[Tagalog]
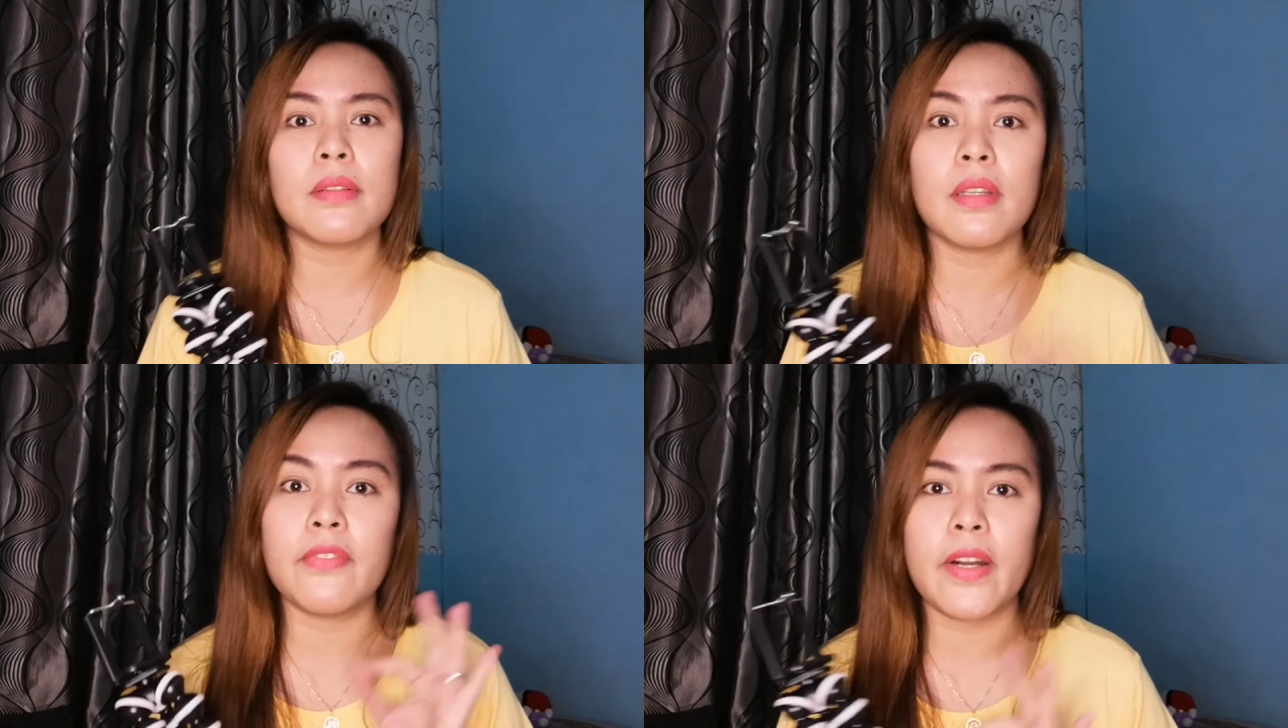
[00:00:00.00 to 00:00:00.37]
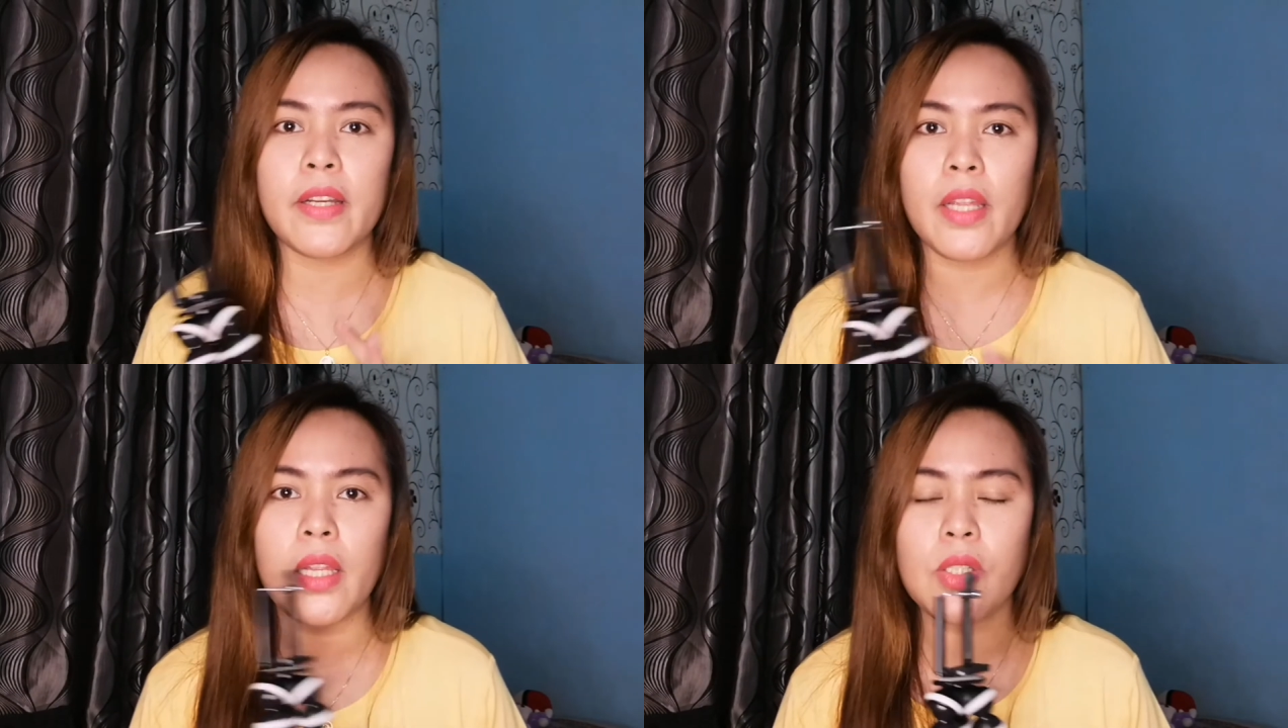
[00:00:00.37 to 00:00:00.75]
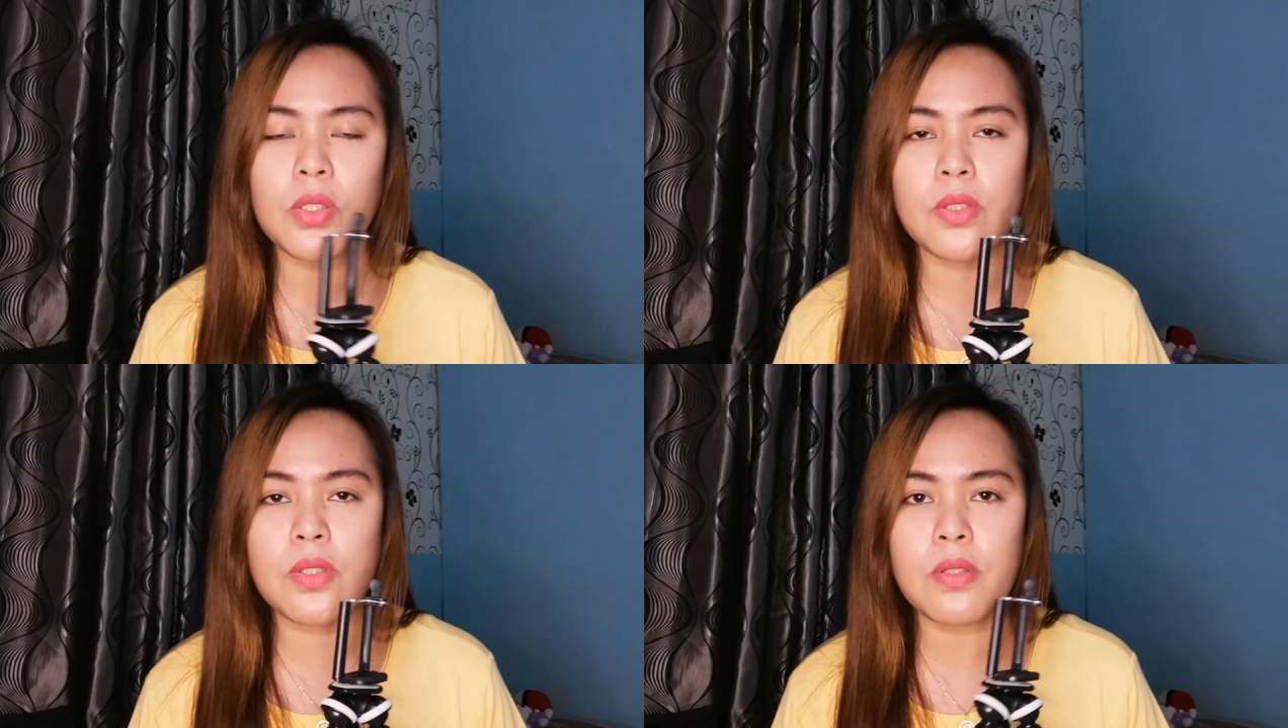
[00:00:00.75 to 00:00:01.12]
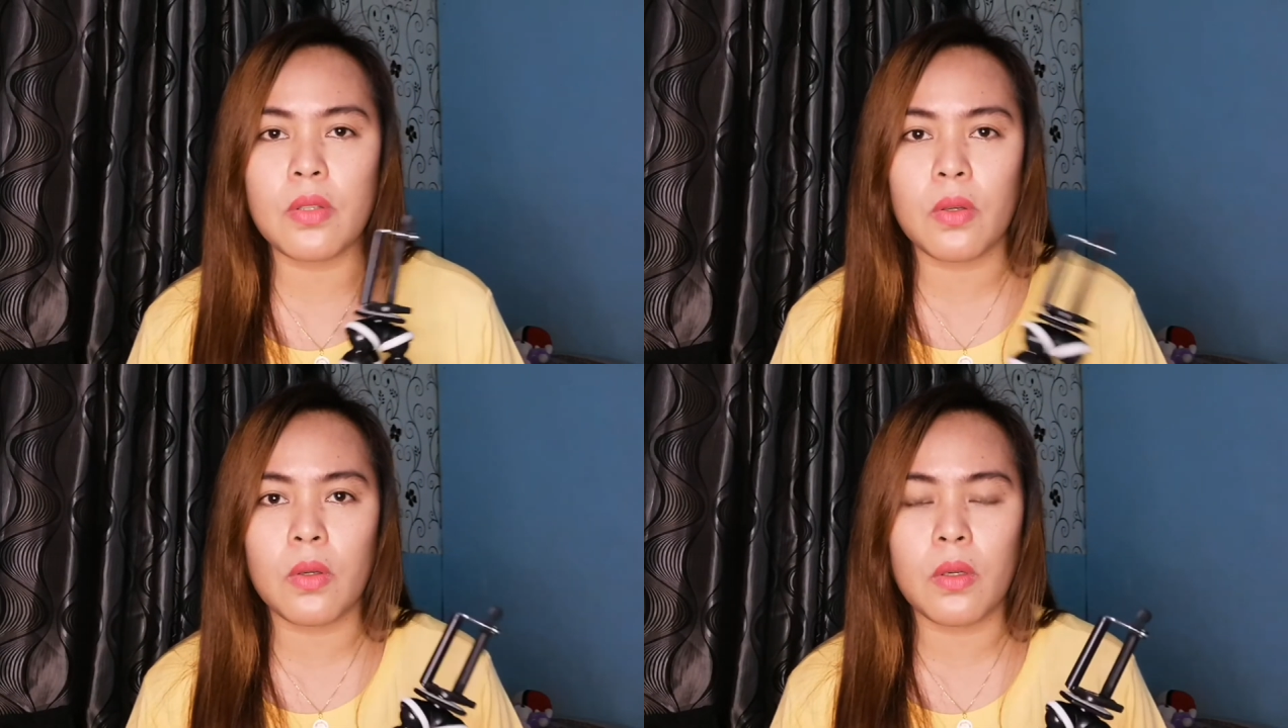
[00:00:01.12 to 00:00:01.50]
three variations
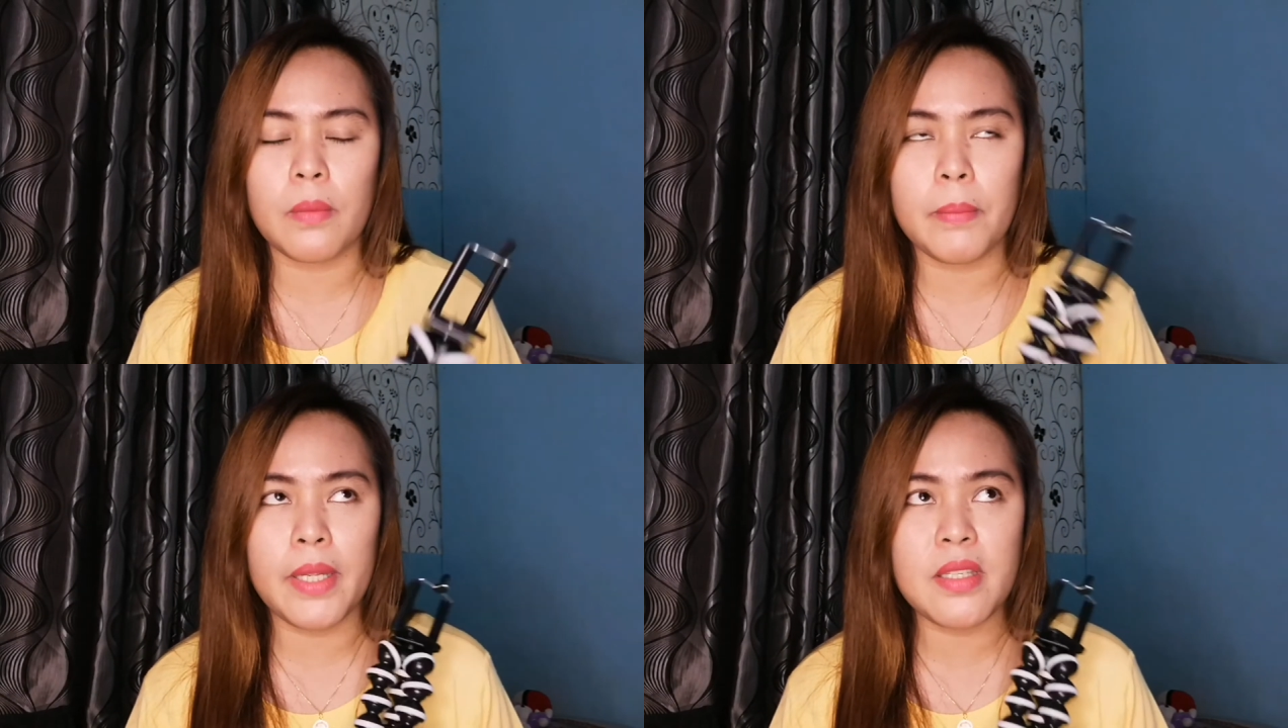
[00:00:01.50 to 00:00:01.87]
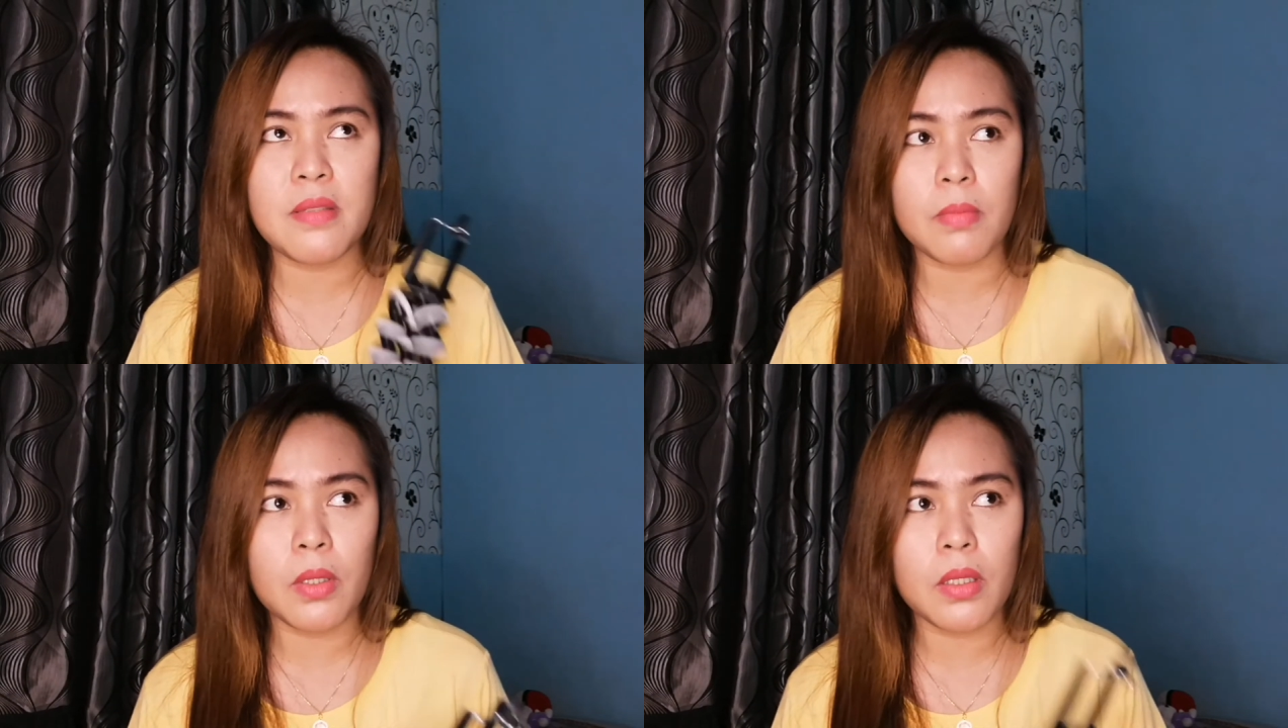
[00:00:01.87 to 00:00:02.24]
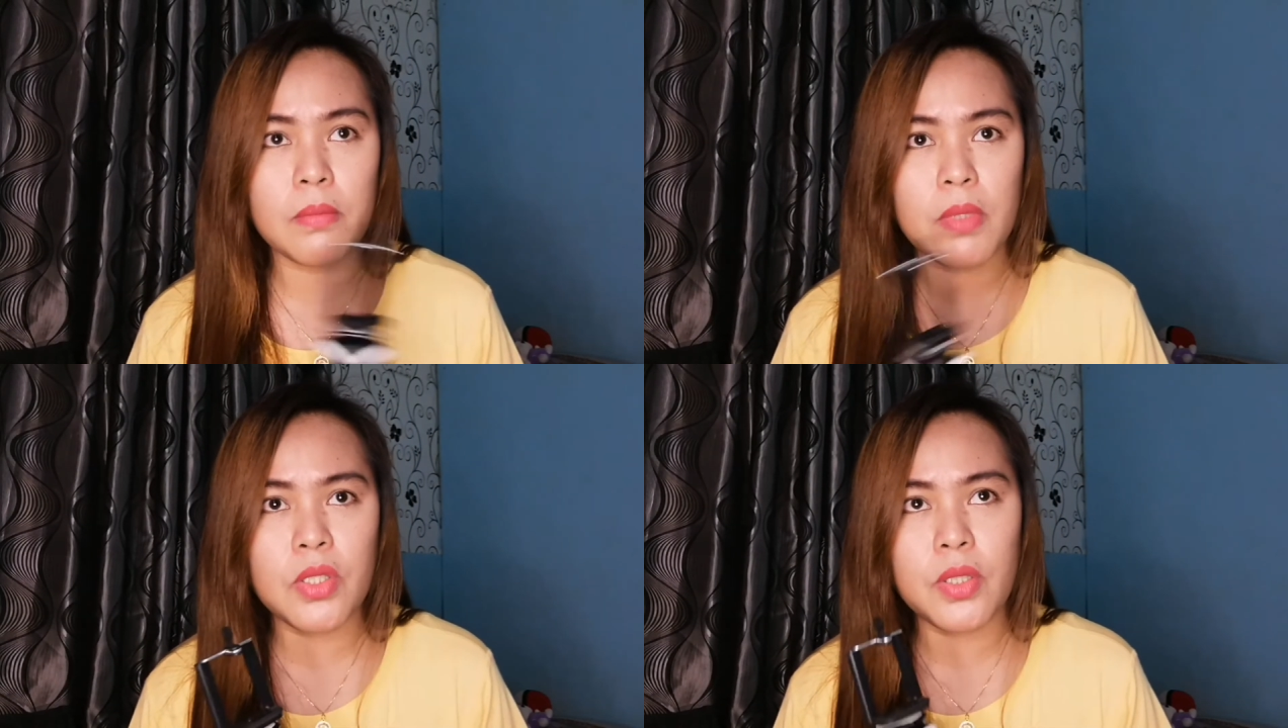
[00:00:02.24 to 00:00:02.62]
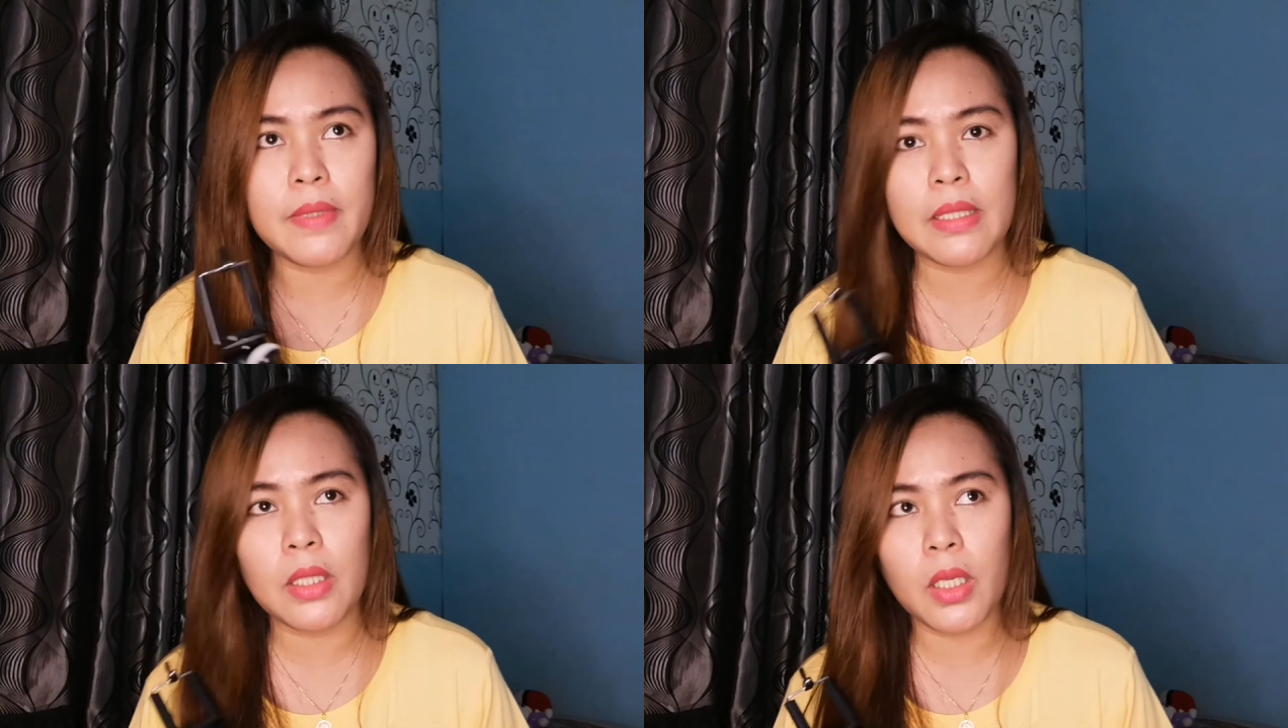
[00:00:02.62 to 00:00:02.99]
to. May small,
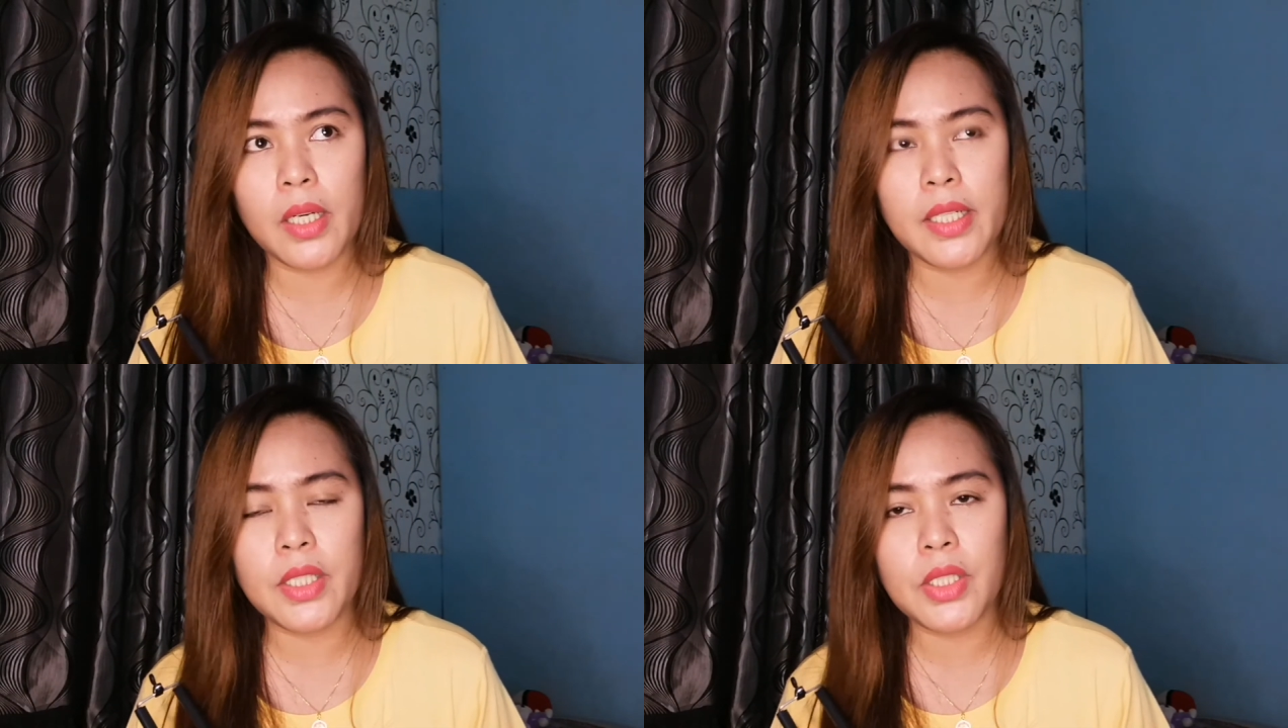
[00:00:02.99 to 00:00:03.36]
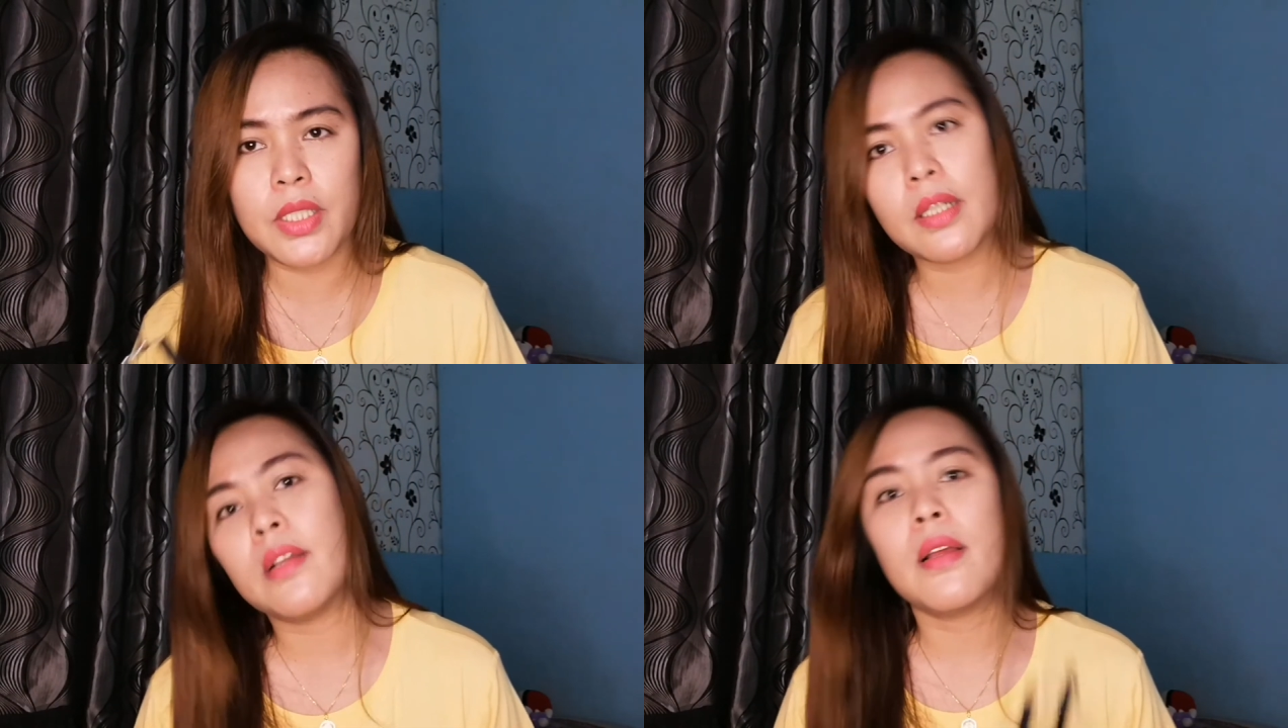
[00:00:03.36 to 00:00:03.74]
medium, and large.